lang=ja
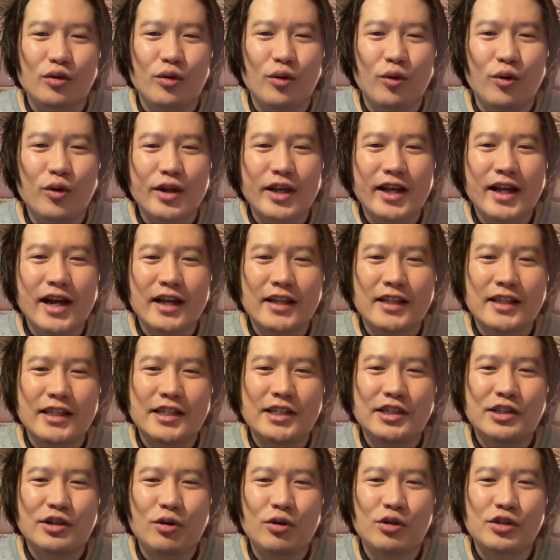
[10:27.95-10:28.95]
俺が
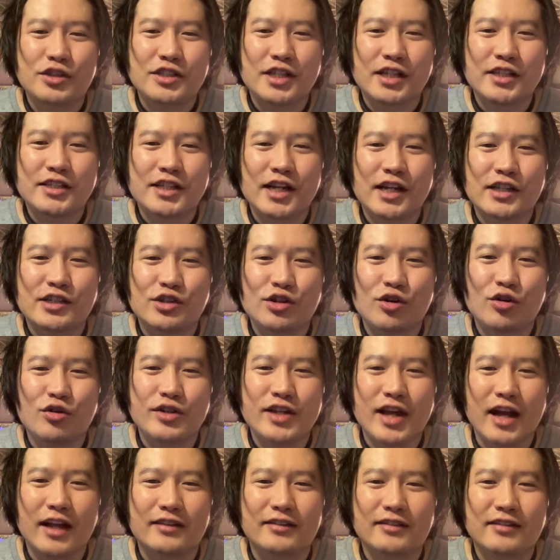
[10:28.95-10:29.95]
起業した社長
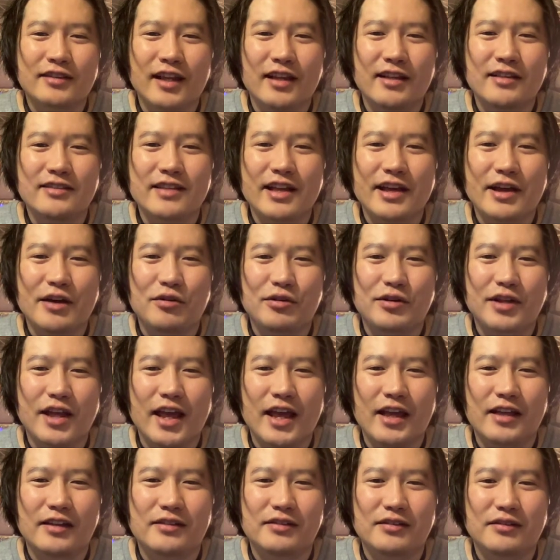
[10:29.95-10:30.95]
やってんだよ
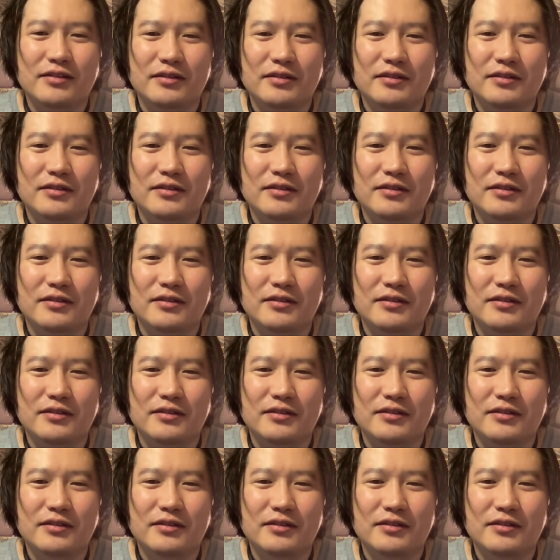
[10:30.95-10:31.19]
ね。